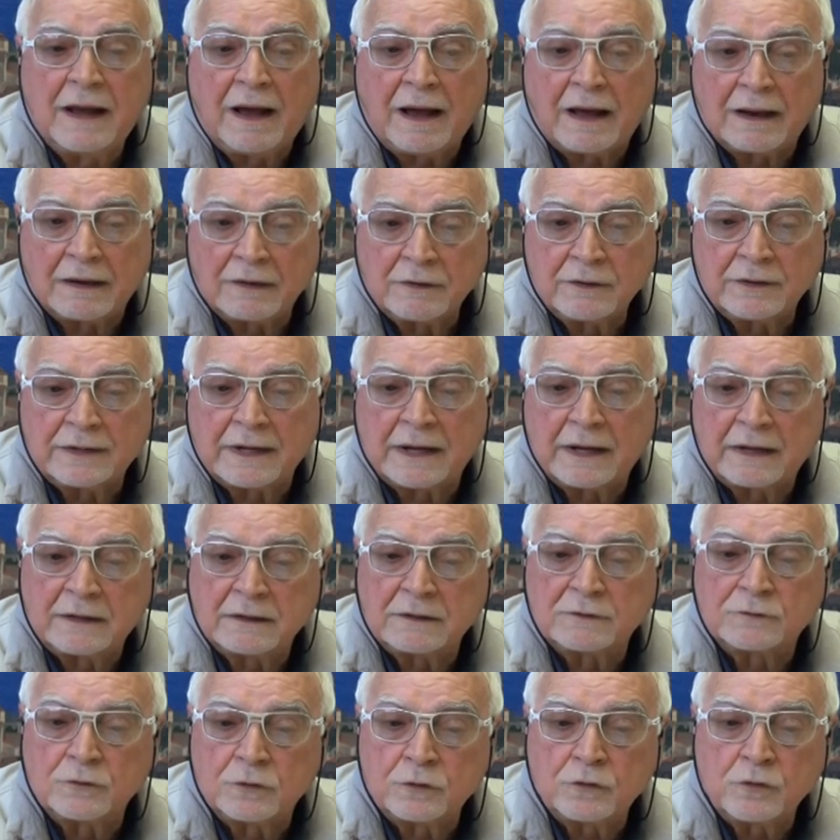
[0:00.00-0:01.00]
allora
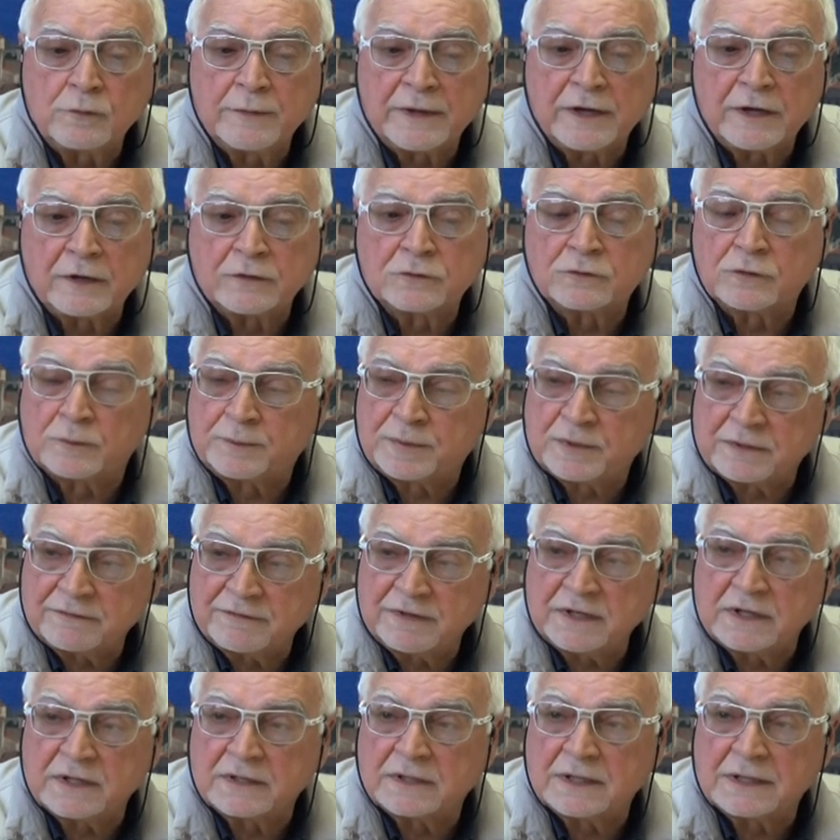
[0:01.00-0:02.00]
il documento
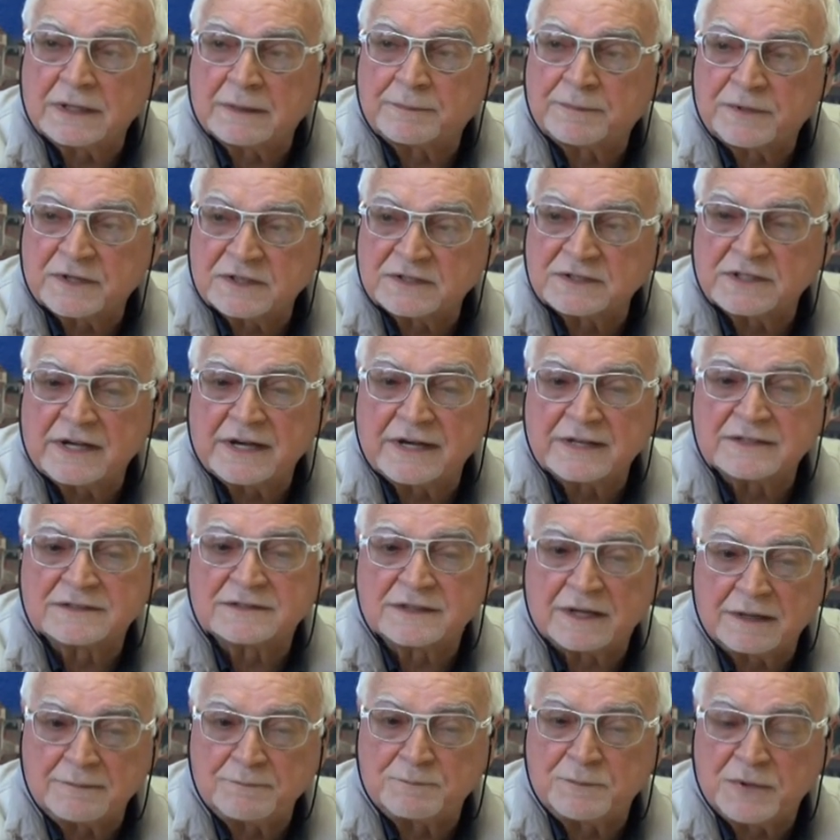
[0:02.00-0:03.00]
prevede la
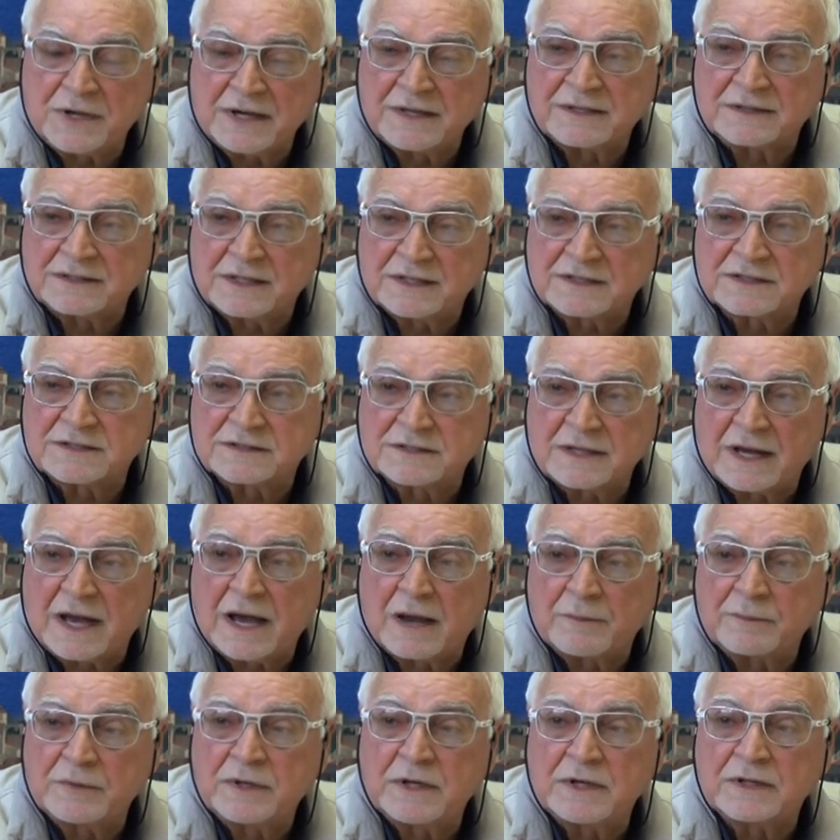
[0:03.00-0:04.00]
presenza in pianta
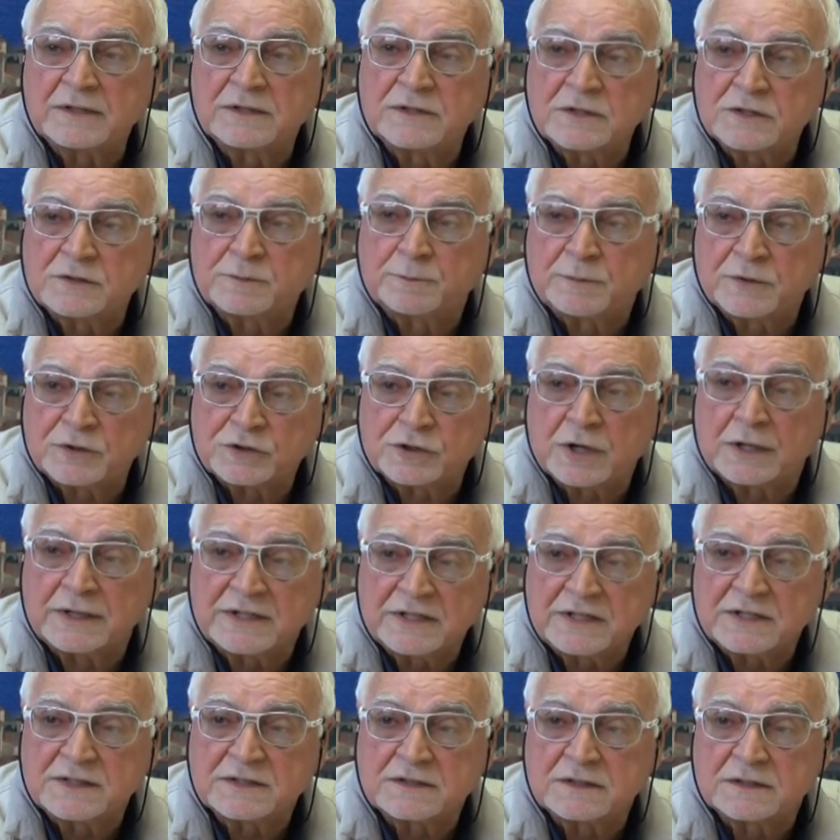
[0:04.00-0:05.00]
stabile di
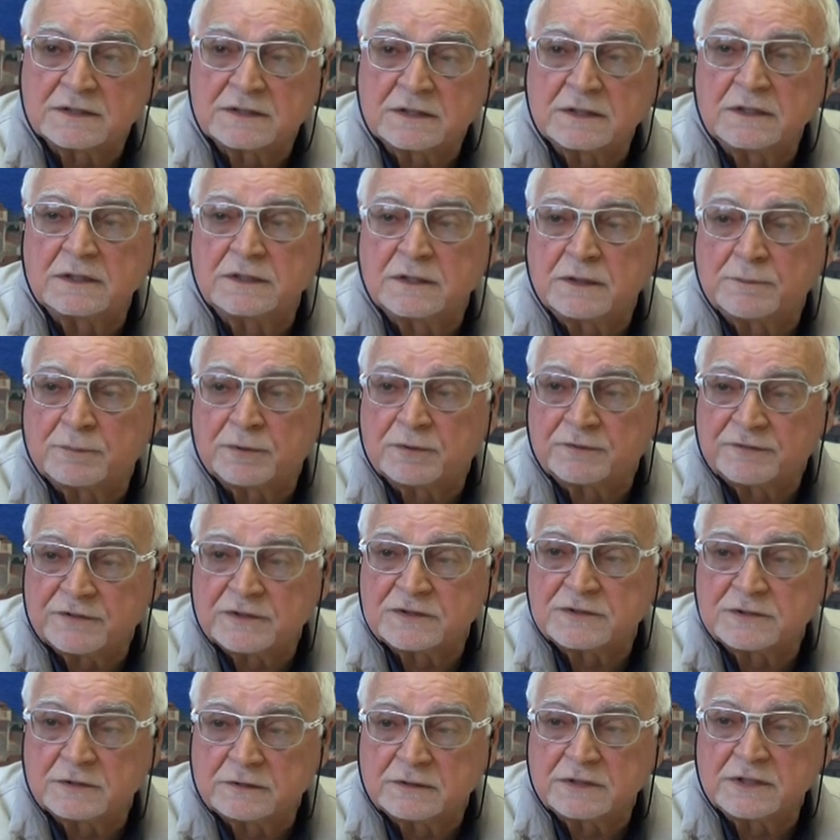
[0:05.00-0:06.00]
specialisti, di
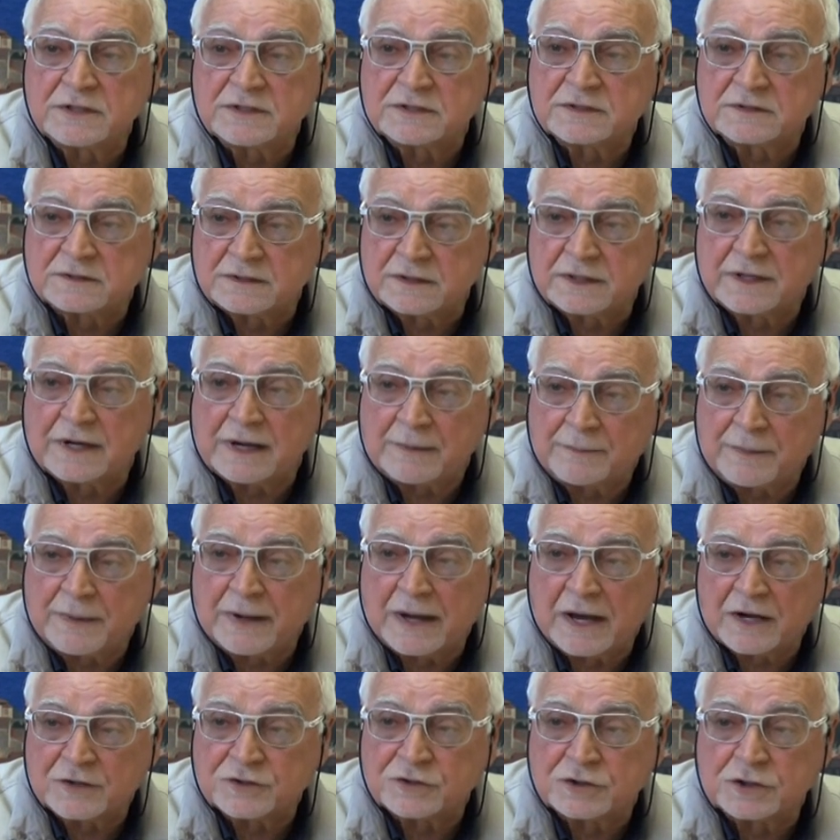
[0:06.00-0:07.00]
professionisti
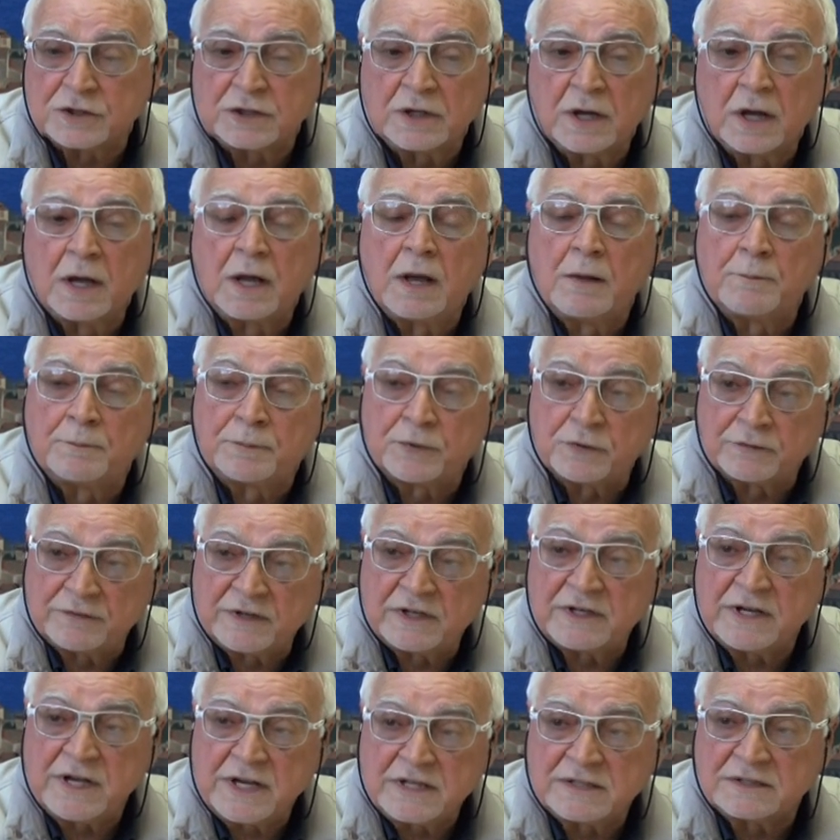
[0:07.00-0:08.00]
capaci,
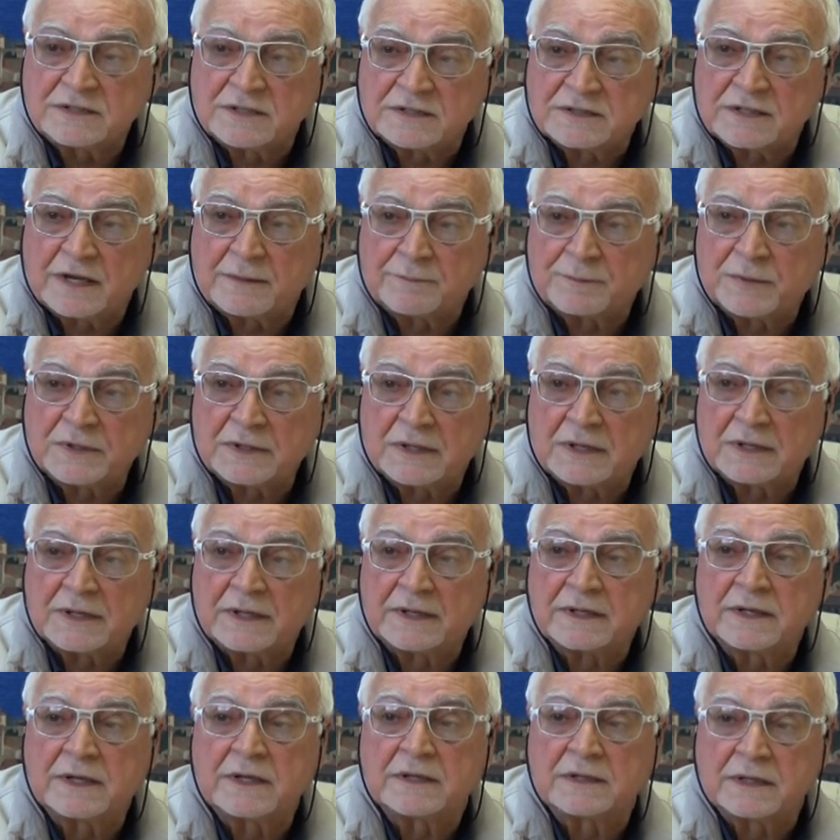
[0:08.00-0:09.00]
provenienti sempre
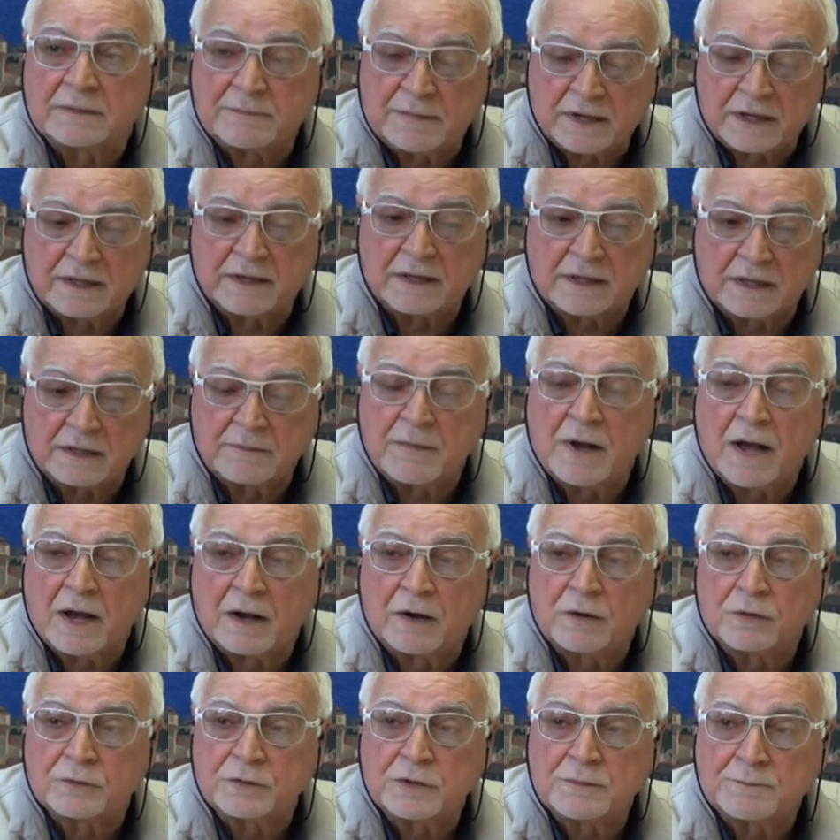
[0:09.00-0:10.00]
dalla rete, ma che
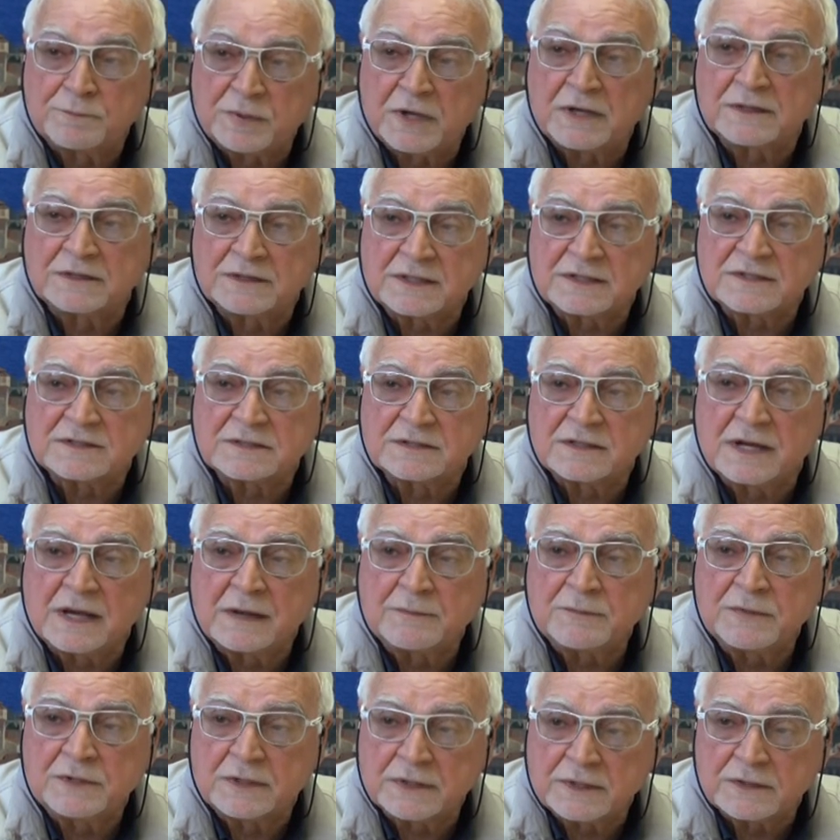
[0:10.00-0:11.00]
rimangono in pianta
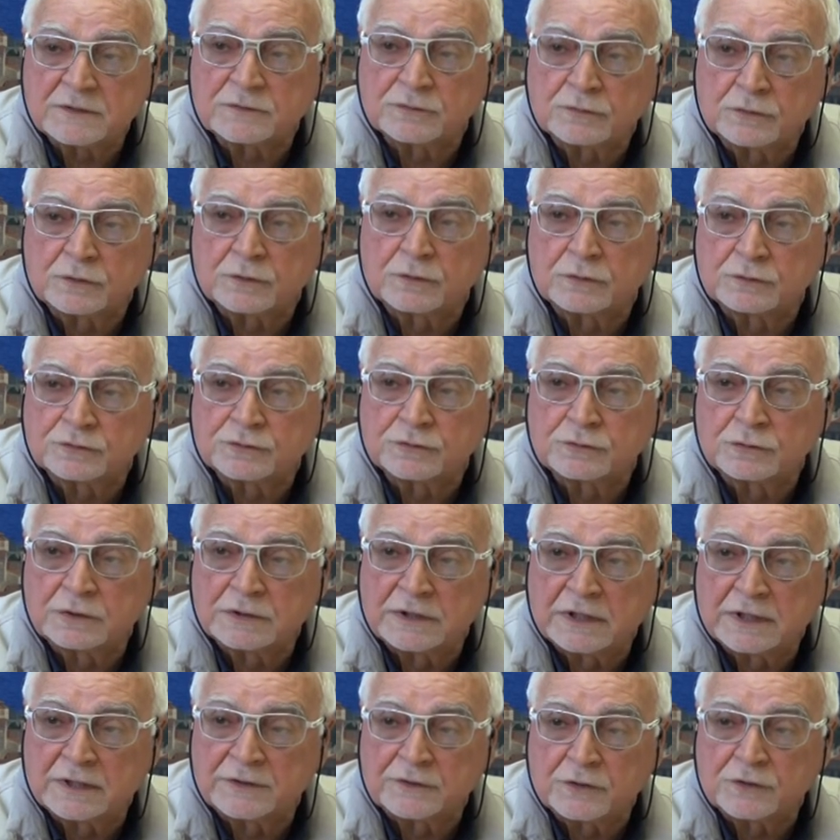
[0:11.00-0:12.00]
stabile sul,
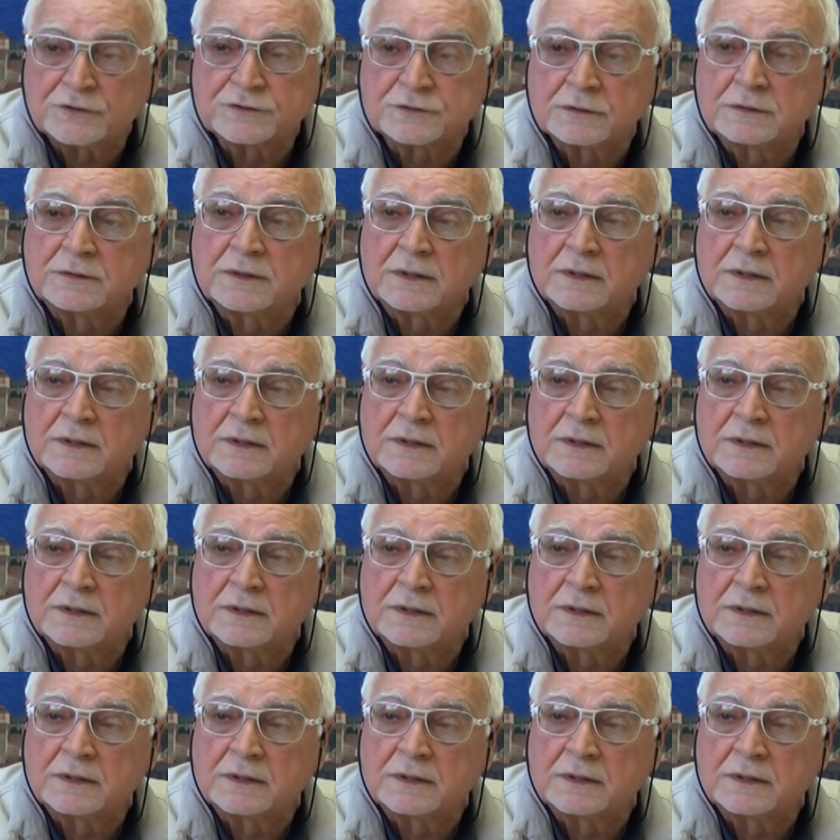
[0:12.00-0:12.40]
sul nostro